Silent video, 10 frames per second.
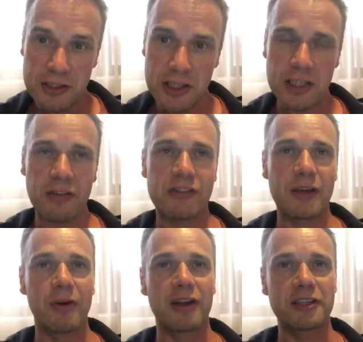szczęśliwie w
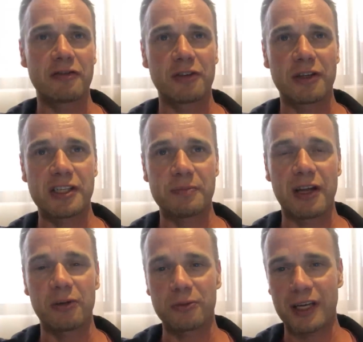samolocie w ogóle ze
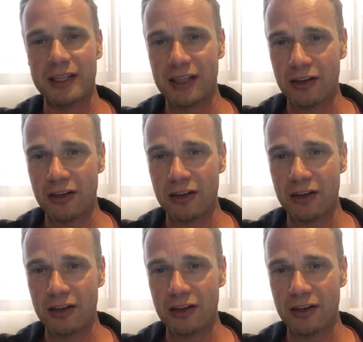zmianą trasy,